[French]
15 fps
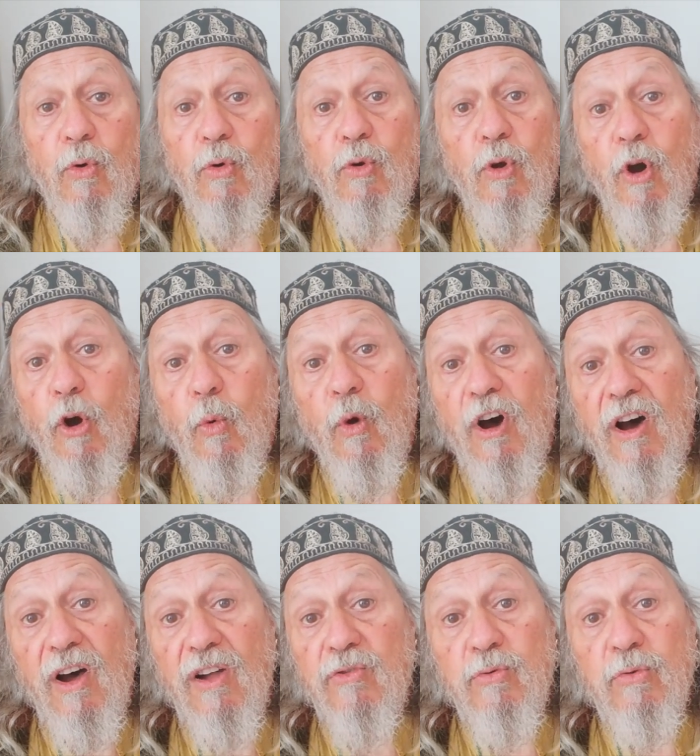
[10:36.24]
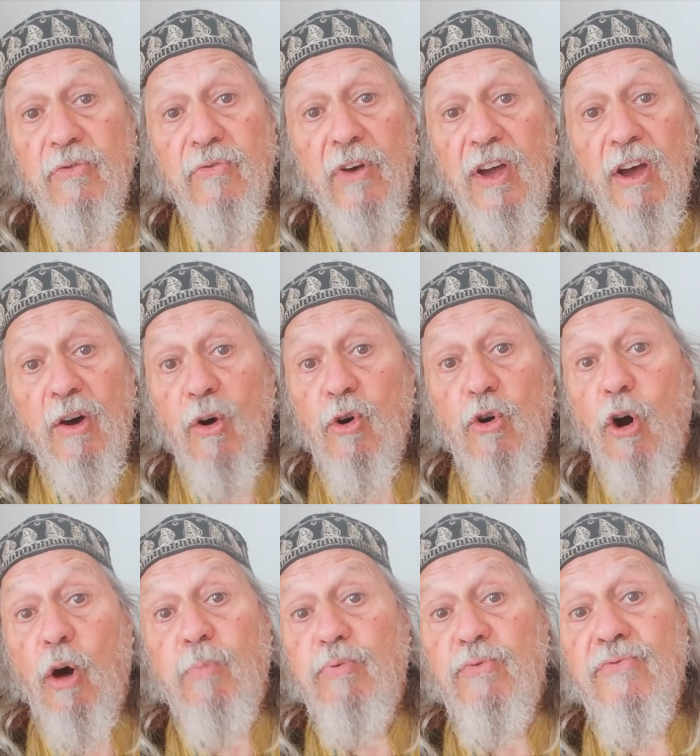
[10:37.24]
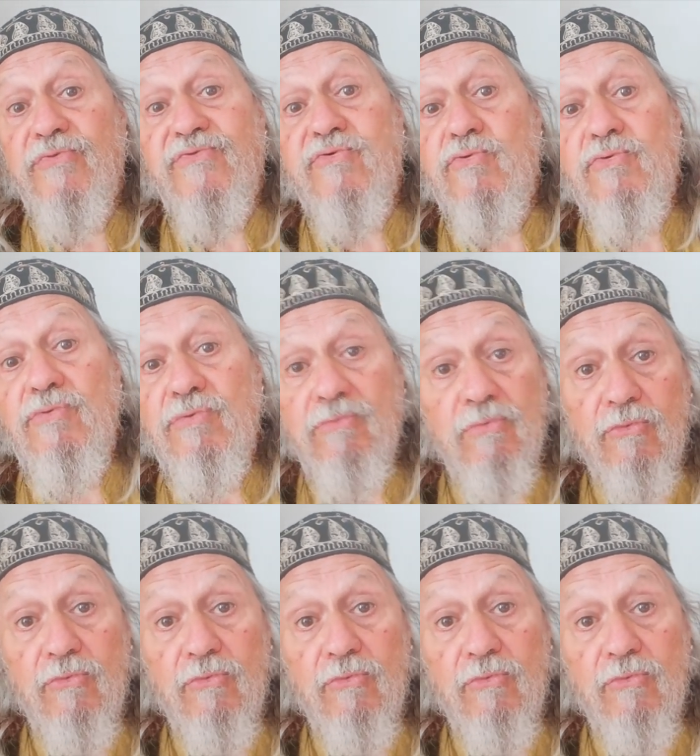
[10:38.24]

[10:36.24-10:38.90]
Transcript: Le roi devint encore plus fou,